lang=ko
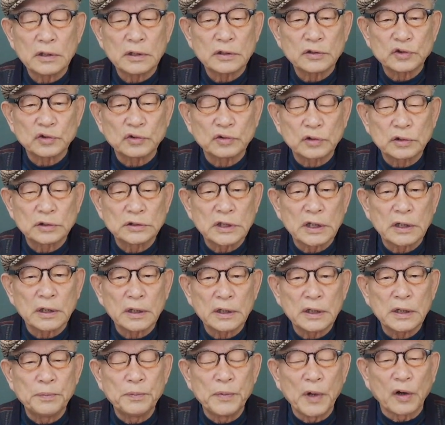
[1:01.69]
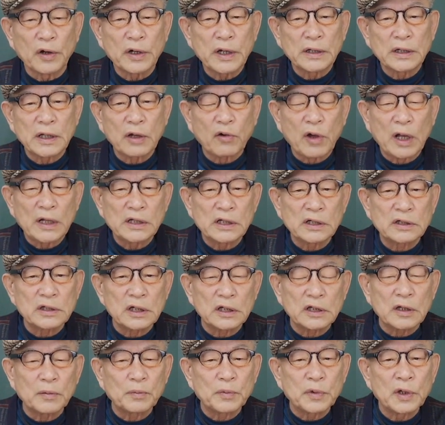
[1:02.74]
조 이제 임명을 했는데
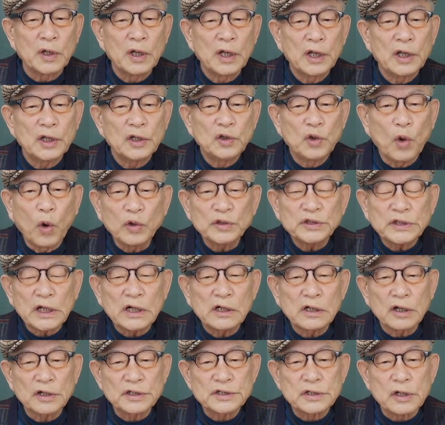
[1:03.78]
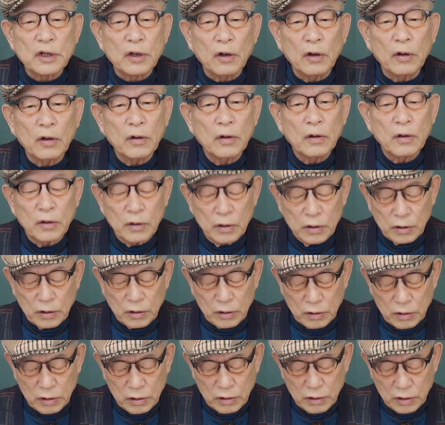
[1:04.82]
관직들이 전부 용자를 넣었어요.
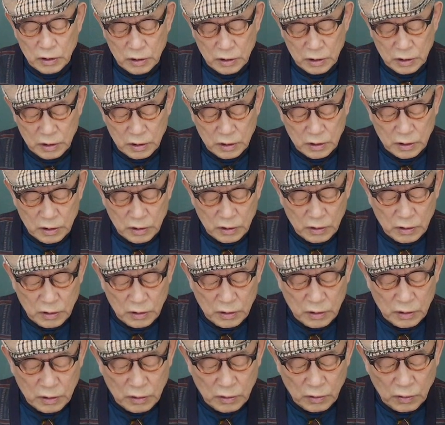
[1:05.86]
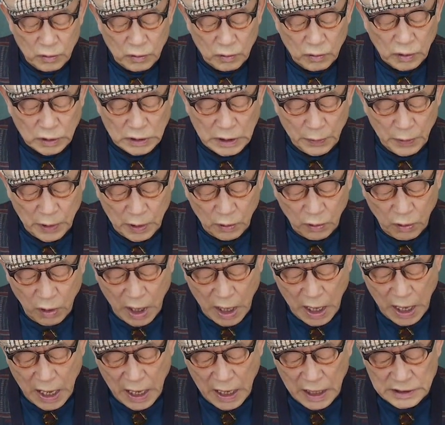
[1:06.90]
어. 그다음에
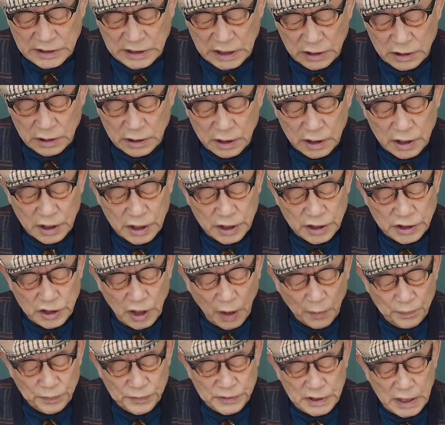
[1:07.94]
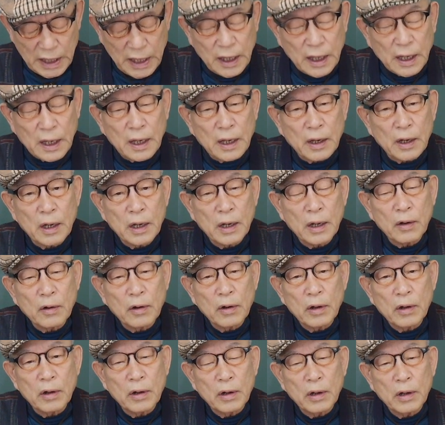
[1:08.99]
화재는 염제.
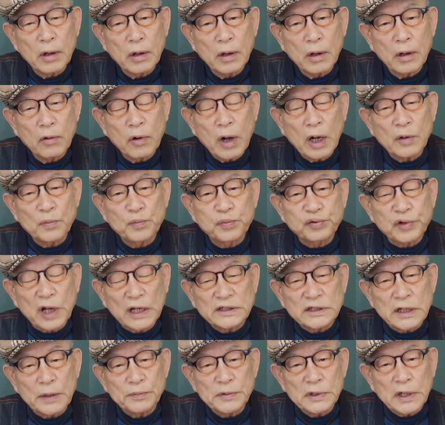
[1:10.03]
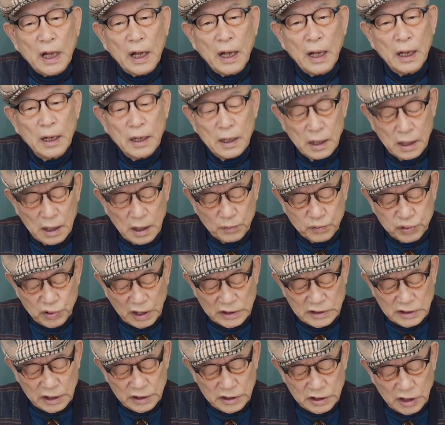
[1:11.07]
화는 불화자입니다. 아,
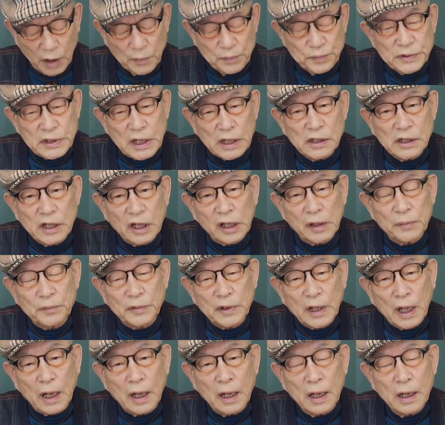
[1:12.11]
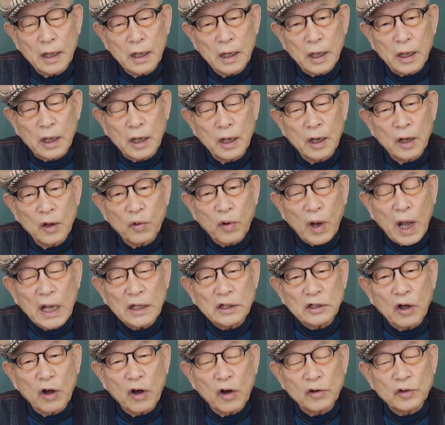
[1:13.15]
불화자는 염제를 얘기합니다. 예,
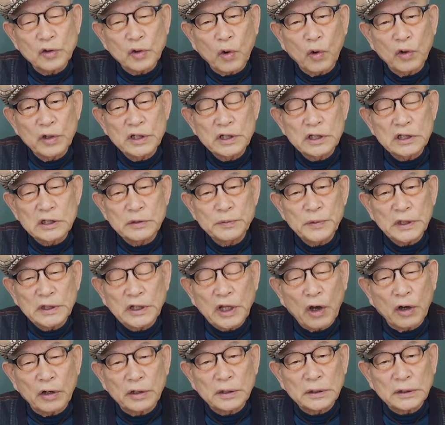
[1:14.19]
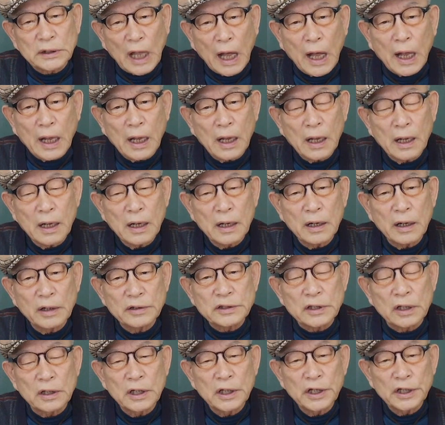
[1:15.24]
화덕으로 임금이 되었다.
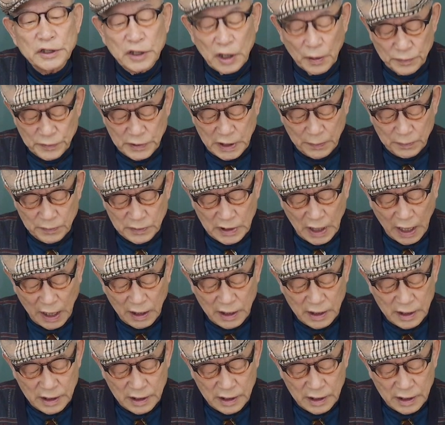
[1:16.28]
그래서 염제입니다.